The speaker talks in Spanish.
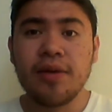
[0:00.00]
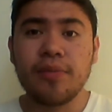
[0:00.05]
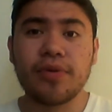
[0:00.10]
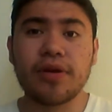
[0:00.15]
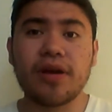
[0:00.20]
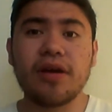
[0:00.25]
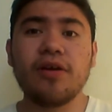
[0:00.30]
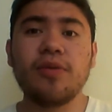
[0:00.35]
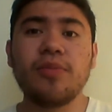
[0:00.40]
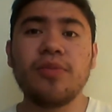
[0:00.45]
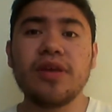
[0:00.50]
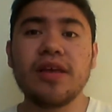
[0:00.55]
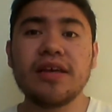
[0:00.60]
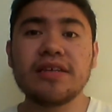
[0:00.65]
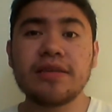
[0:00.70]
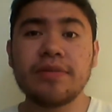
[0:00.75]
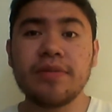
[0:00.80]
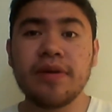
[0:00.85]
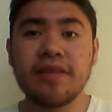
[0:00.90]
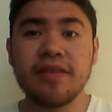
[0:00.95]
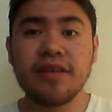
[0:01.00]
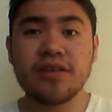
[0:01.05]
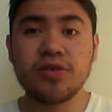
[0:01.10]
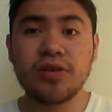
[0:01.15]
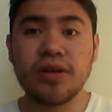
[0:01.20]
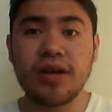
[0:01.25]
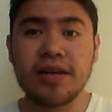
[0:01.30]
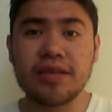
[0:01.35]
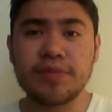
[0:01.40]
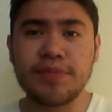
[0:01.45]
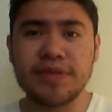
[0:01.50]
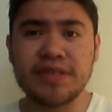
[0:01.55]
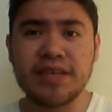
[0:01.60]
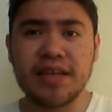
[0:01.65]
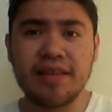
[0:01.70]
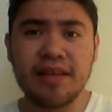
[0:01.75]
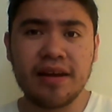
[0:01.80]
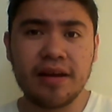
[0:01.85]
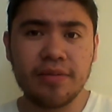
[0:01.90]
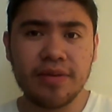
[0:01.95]
porque como ya se había dicho en el
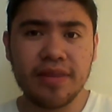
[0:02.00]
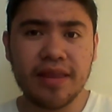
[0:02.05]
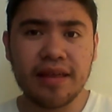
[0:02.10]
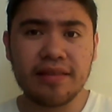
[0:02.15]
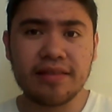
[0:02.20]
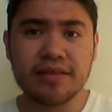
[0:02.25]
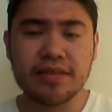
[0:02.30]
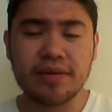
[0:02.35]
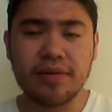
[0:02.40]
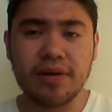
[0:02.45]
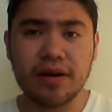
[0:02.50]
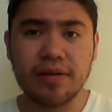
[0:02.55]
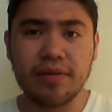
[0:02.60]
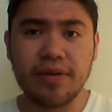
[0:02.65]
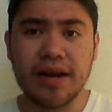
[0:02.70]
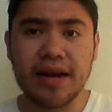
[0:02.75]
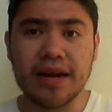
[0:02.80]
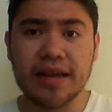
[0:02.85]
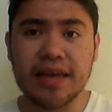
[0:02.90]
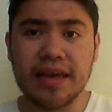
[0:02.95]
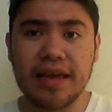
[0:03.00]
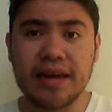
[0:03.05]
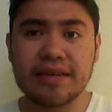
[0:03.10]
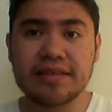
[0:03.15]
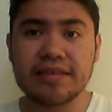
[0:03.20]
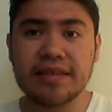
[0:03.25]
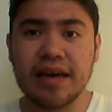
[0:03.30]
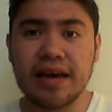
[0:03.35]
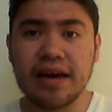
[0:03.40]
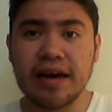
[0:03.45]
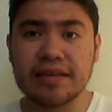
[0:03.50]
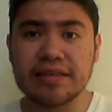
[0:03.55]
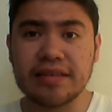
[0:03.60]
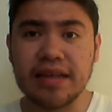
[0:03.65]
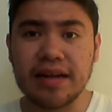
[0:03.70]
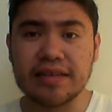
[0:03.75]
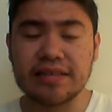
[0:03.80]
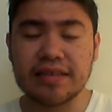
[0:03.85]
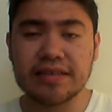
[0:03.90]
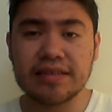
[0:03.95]
especial de Navidad, se va a revelar quién es A
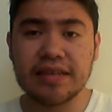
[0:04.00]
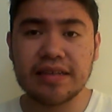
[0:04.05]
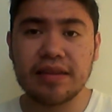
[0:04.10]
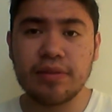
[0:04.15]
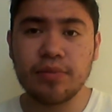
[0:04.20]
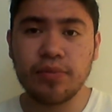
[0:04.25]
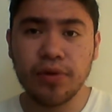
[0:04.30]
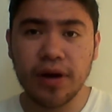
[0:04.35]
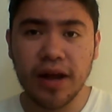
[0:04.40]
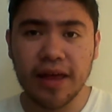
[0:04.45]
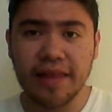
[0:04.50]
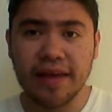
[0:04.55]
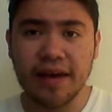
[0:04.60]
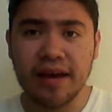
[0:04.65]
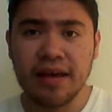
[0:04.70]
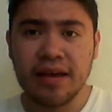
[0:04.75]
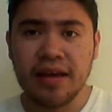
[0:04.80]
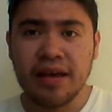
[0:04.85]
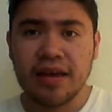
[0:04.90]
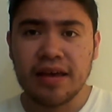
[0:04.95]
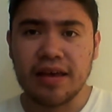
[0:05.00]
hasta la sexta temporada,